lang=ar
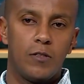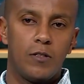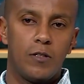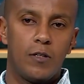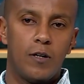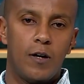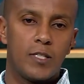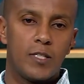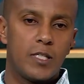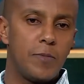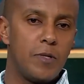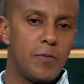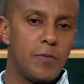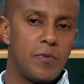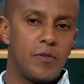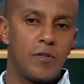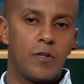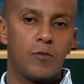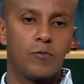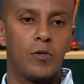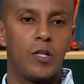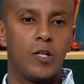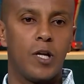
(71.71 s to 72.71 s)
على سبيل
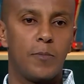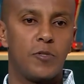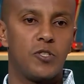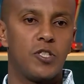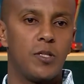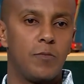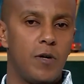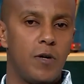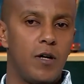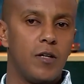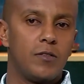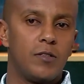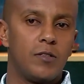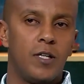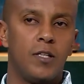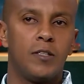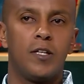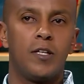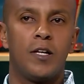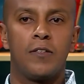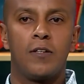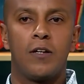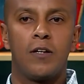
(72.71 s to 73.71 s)
المثال طلاب الجامعات
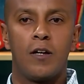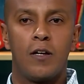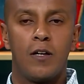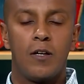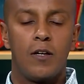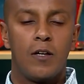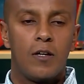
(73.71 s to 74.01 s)
يعني انا